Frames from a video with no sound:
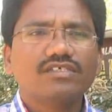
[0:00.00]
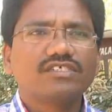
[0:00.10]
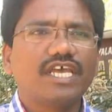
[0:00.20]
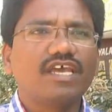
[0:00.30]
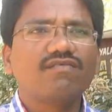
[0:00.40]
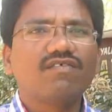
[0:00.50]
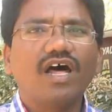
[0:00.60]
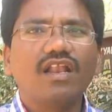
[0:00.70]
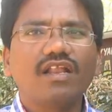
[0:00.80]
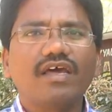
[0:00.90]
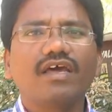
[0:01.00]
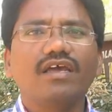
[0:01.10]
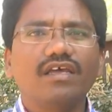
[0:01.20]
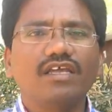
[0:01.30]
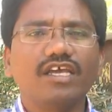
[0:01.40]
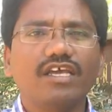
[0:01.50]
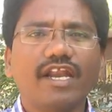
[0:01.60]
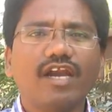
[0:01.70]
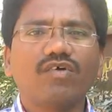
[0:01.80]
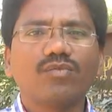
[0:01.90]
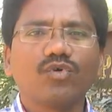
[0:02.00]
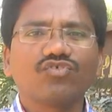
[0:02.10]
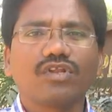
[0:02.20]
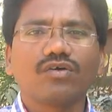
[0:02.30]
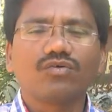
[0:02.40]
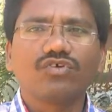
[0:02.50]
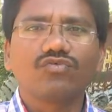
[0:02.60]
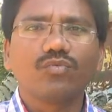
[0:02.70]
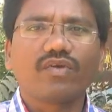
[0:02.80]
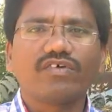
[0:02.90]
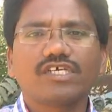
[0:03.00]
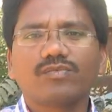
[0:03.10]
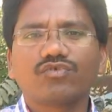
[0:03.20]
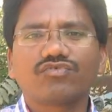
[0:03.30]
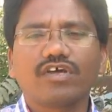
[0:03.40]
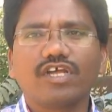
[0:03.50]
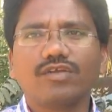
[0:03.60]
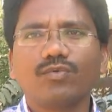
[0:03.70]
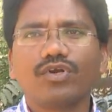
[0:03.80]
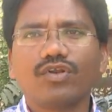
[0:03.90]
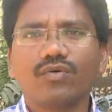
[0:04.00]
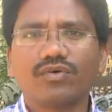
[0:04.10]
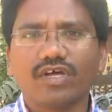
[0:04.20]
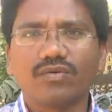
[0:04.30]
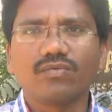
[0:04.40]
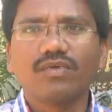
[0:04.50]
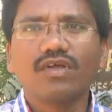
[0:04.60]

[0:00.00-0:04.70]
సేమ్ వాళ్ళే ఈ గ్రేడ్ వన్ పోస్టులకు ఈ సూపర్వైజర్ పోస్టులకు ఎలిజిబిలిటీలో ఉంటారు